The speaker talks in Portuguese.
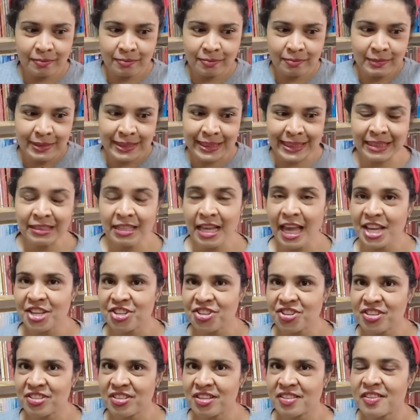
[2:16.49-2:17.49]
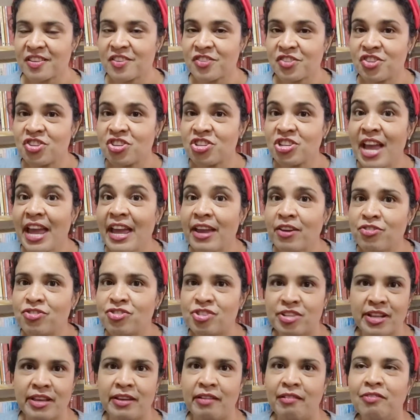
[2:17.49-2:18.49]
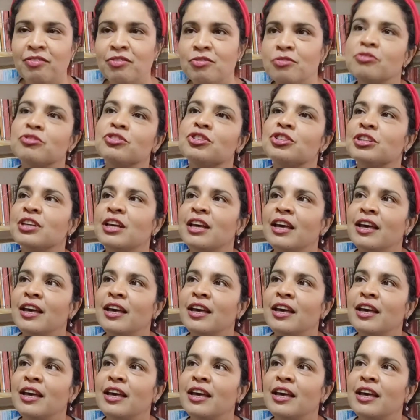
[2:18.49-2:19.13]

cestas assim, cheio de livros.